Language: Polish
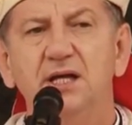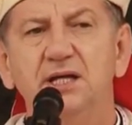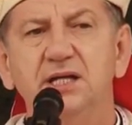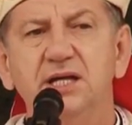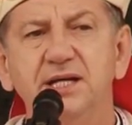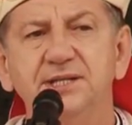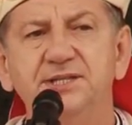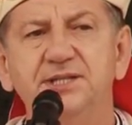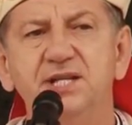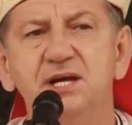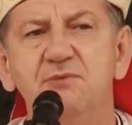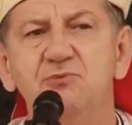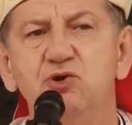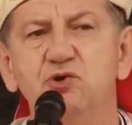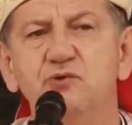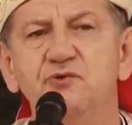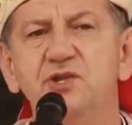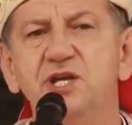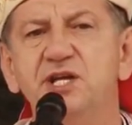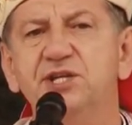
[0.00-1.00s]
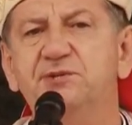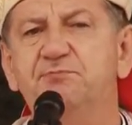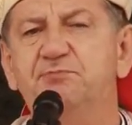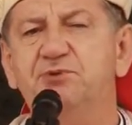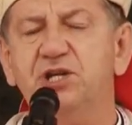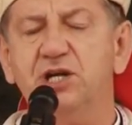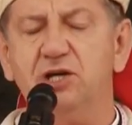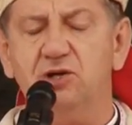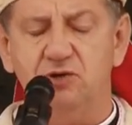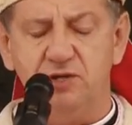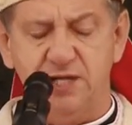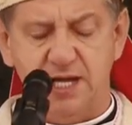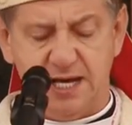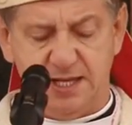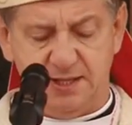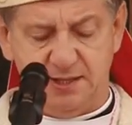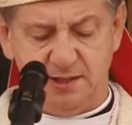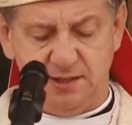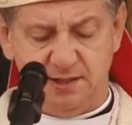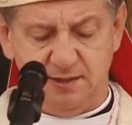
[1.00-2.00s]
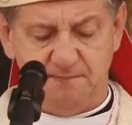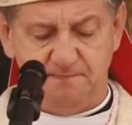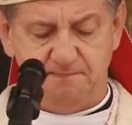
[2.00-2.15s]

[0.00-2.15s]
Jestem również przekonany,